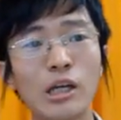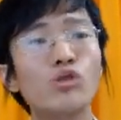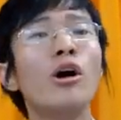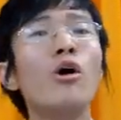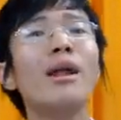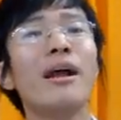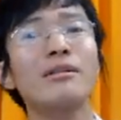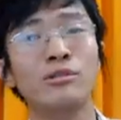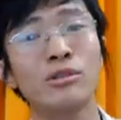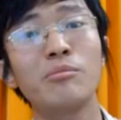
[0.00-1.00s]
虽然后来
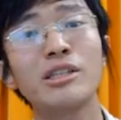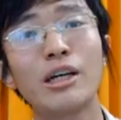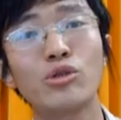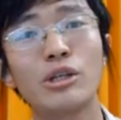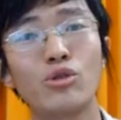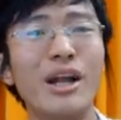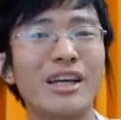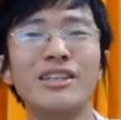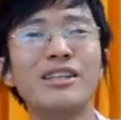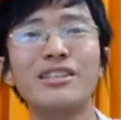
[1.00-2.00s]
就是民进党宣称说啊，
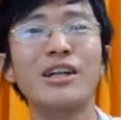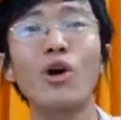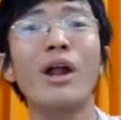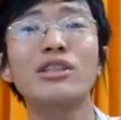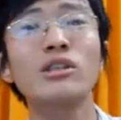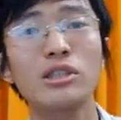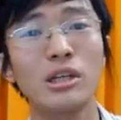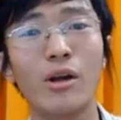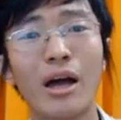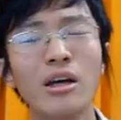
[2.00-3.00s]
两千零七年后来撤
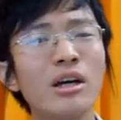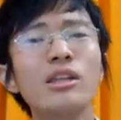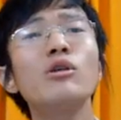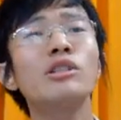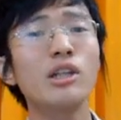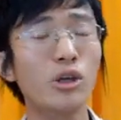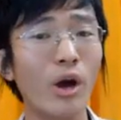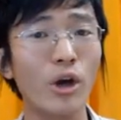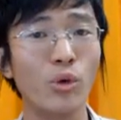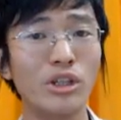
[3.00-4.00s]
销了，那又是另
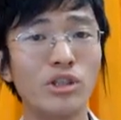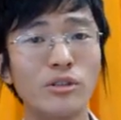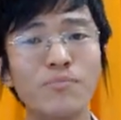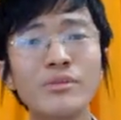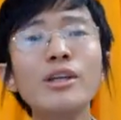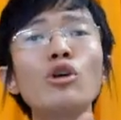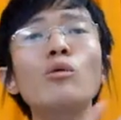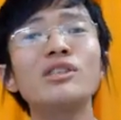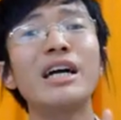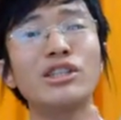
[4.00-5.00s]
外一回事。那
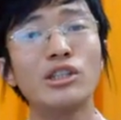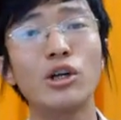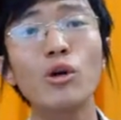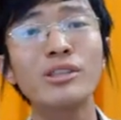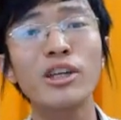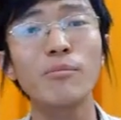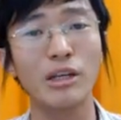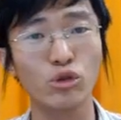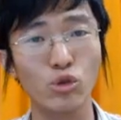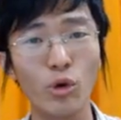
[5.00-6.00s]
充其量只能够证
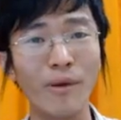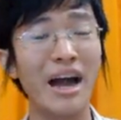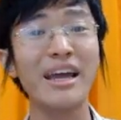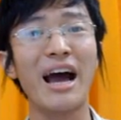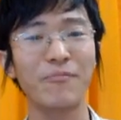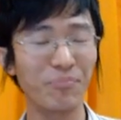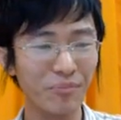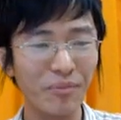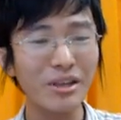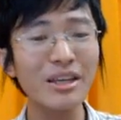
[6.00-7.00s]
明说，哎呀，
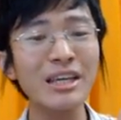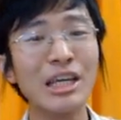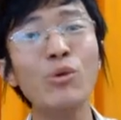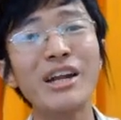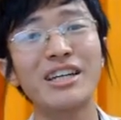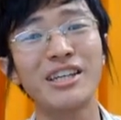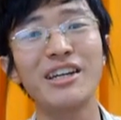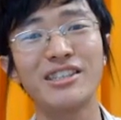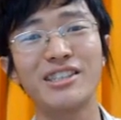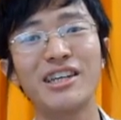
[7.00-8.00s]
因为两千
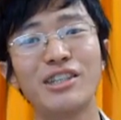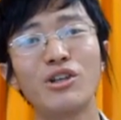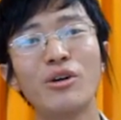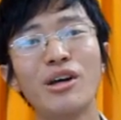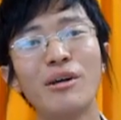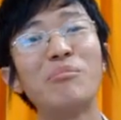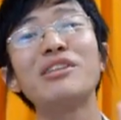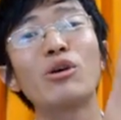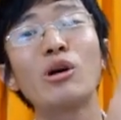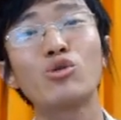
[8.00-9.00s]
零七年的时候，民
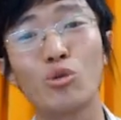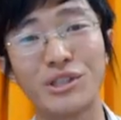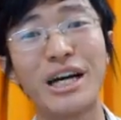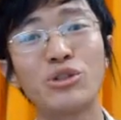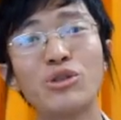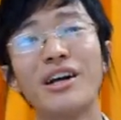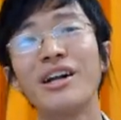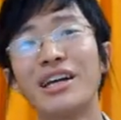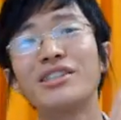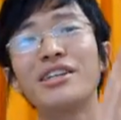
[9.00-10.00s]
进党快做不下去了。
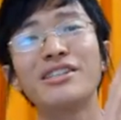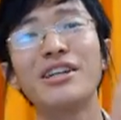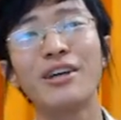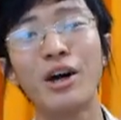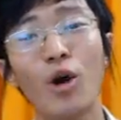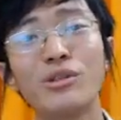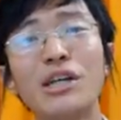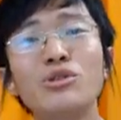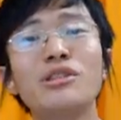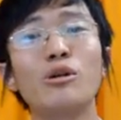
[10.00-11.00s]
两千零七年红
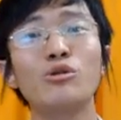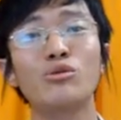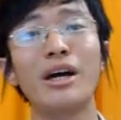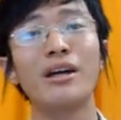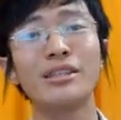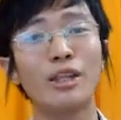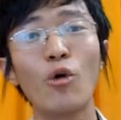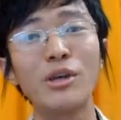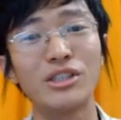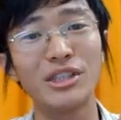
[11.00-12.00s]
三军早就出来
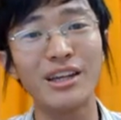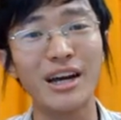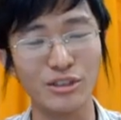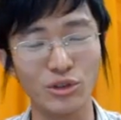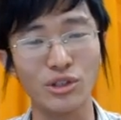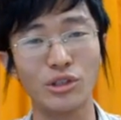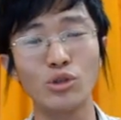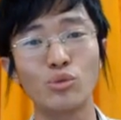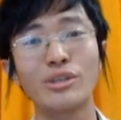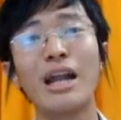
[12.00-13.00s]
倒扁声浪，这是始
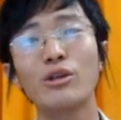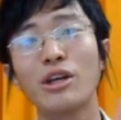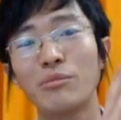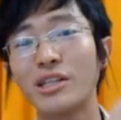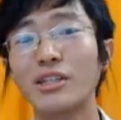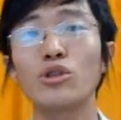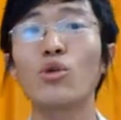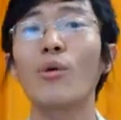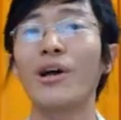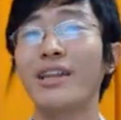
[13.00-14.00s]
祖，大家都知道民进党那时候
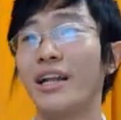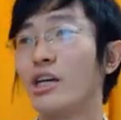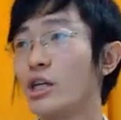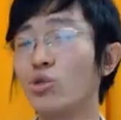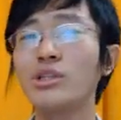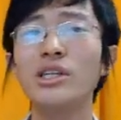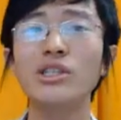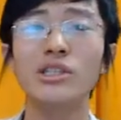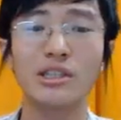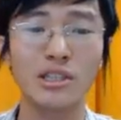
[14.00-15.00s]
快完蛋，所以这件
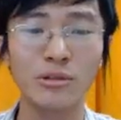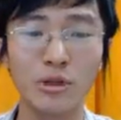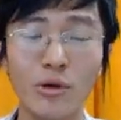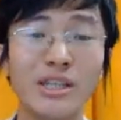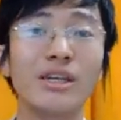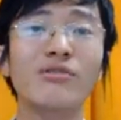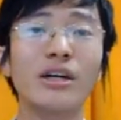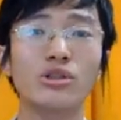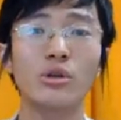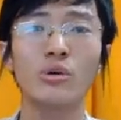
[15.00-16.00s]
事情呢，后来才
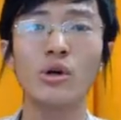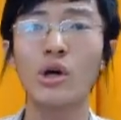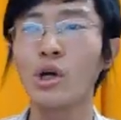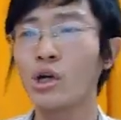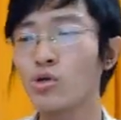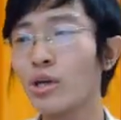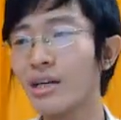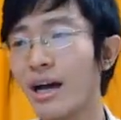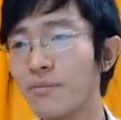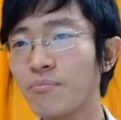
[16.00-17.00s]
放手。所以
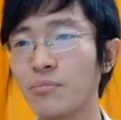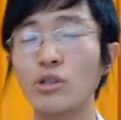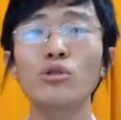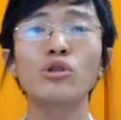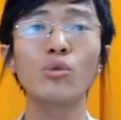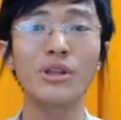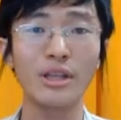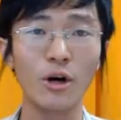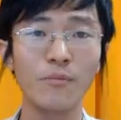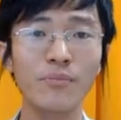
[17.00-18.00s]
刚品中兄问到，